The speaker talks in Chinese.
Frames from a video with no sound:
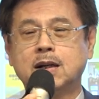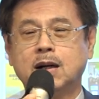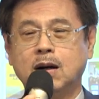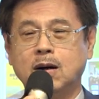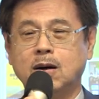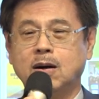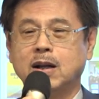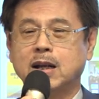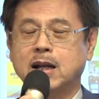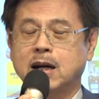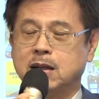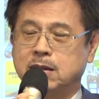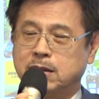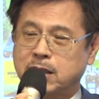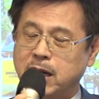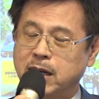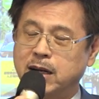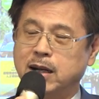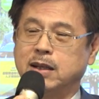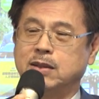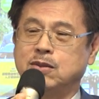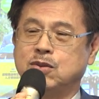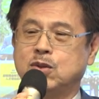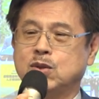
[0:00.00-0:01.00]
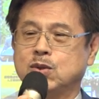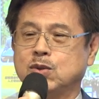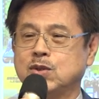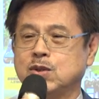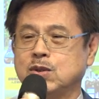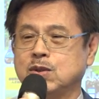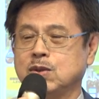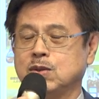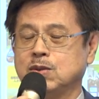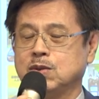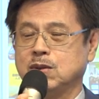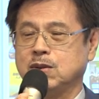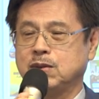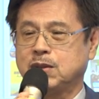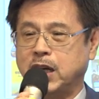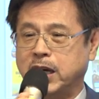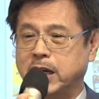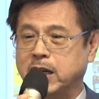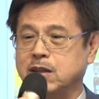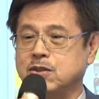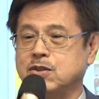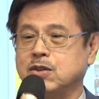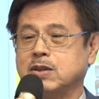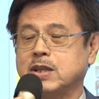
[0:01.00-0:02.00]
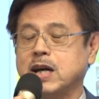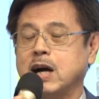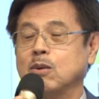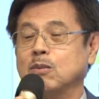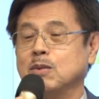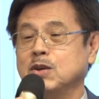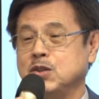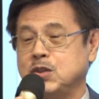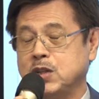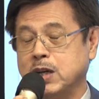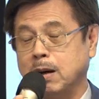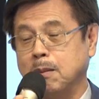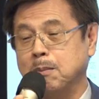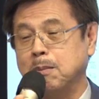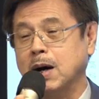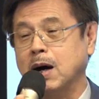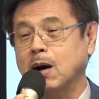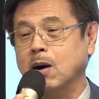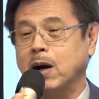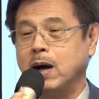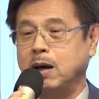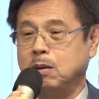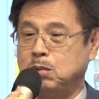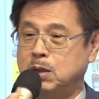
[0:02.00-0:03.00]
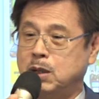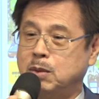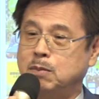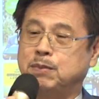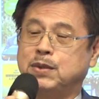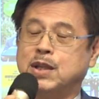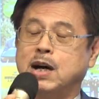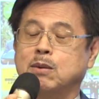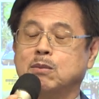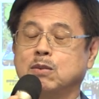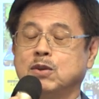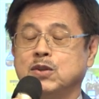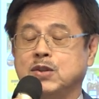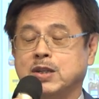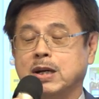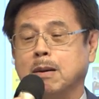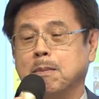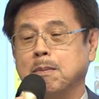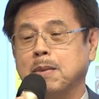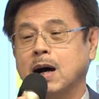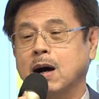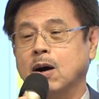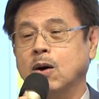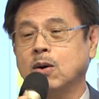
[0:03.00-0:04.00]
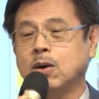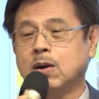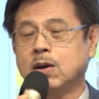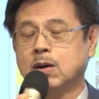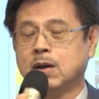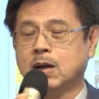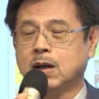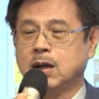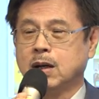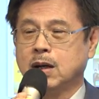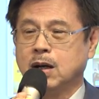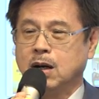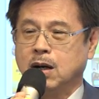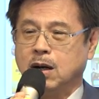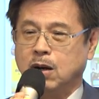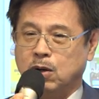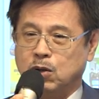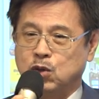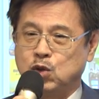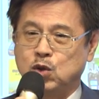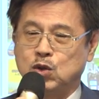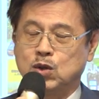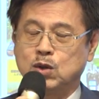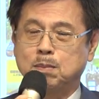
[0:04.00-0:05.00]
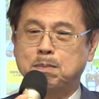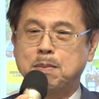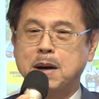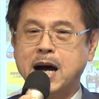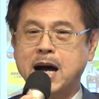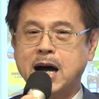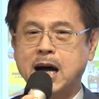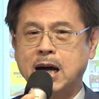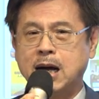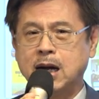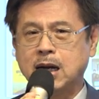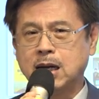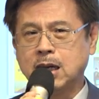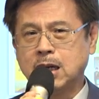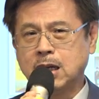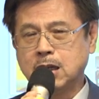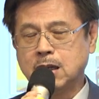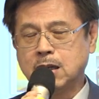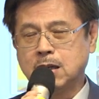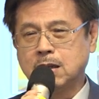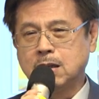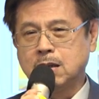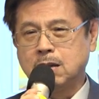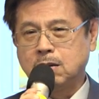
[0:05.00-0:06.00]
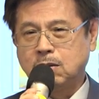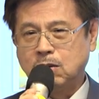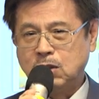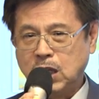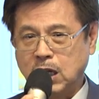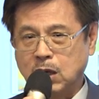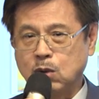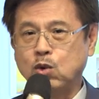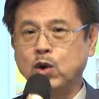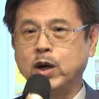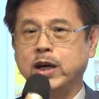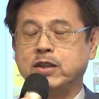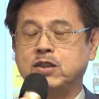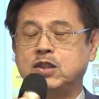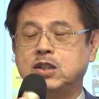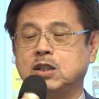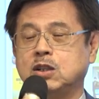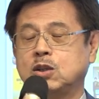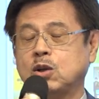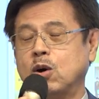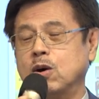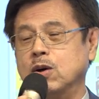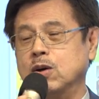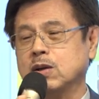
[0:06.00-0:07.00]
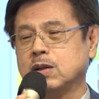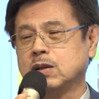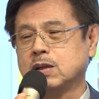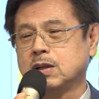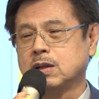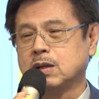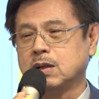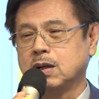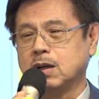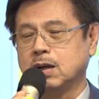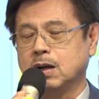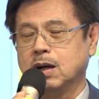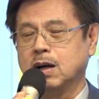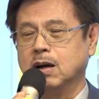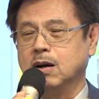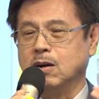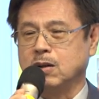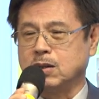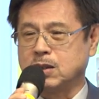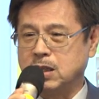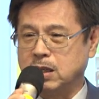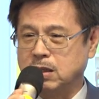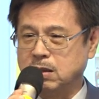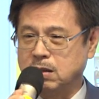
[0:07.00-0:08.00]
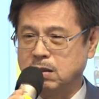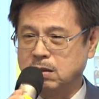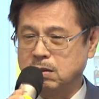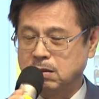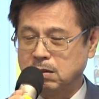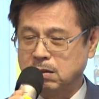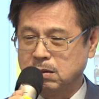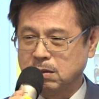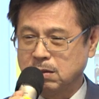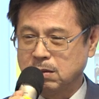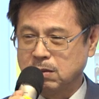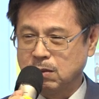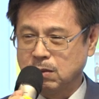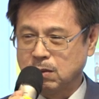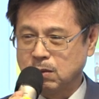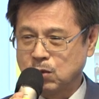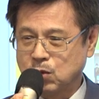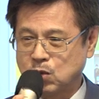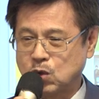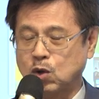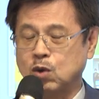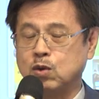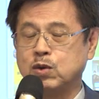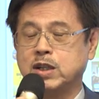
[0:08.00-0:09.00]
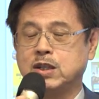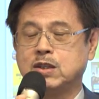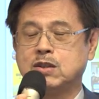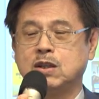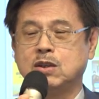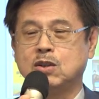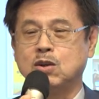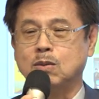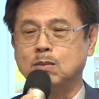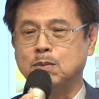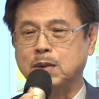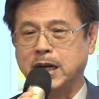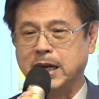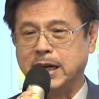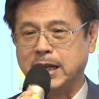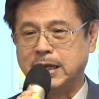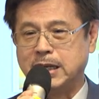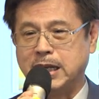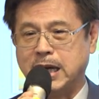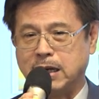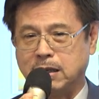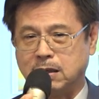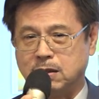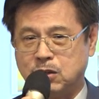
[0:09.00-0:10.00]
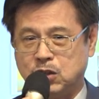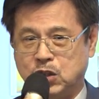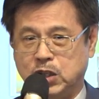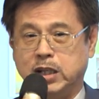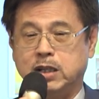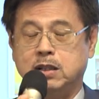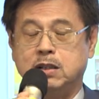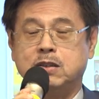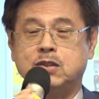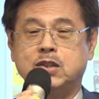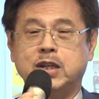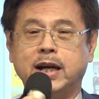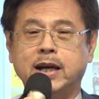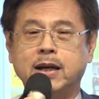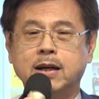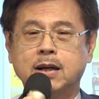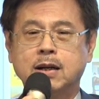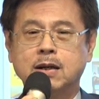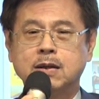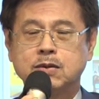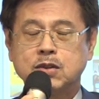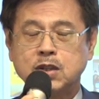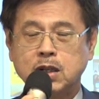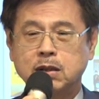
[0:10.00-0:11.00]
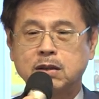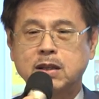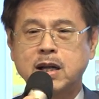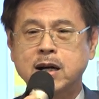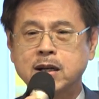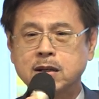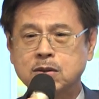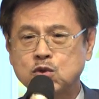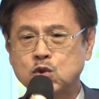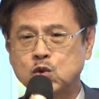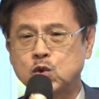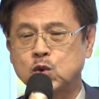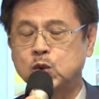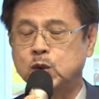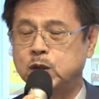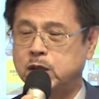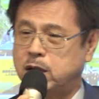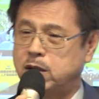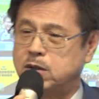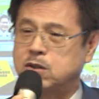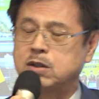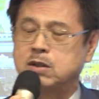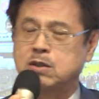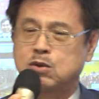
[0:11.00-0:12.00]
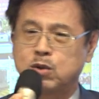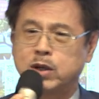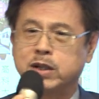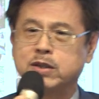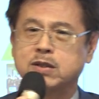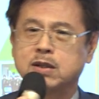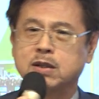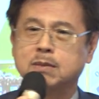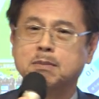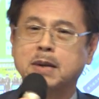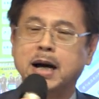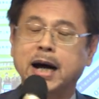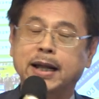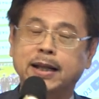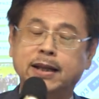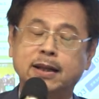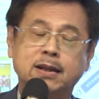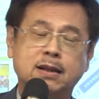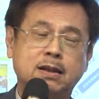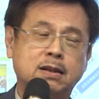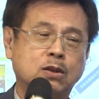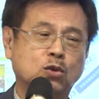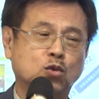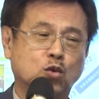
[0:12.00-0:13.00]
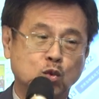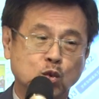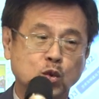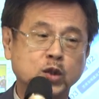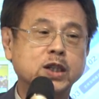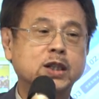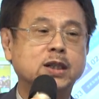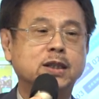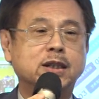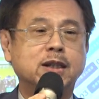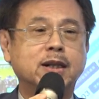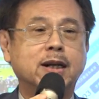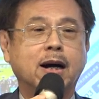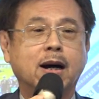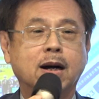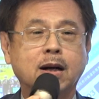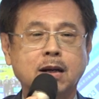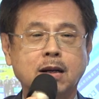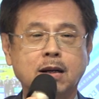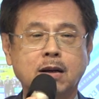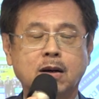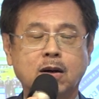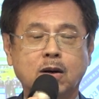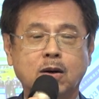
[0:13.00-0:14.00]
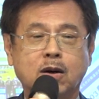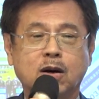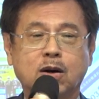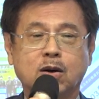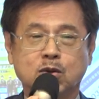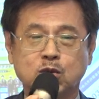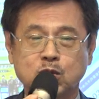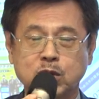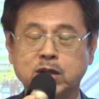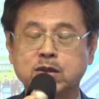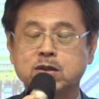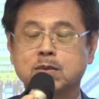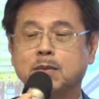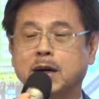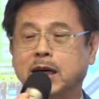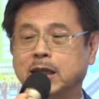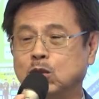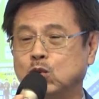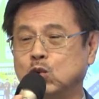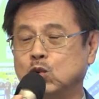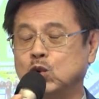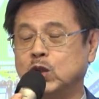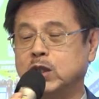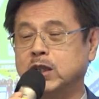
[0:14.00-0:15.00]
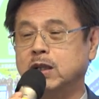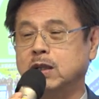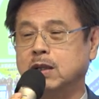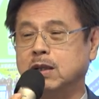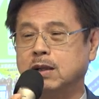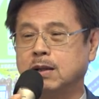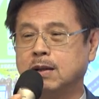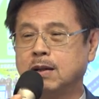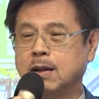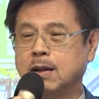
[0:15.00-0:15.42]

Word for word: 哦，啊，当然就是 t e l l s 当我们下包，IBM 当我们下包，哦，就是把定位系统好跟收费系统把那两个结合起来，这个当初也是算是蛮独特的了，哦，算是蛮独特的。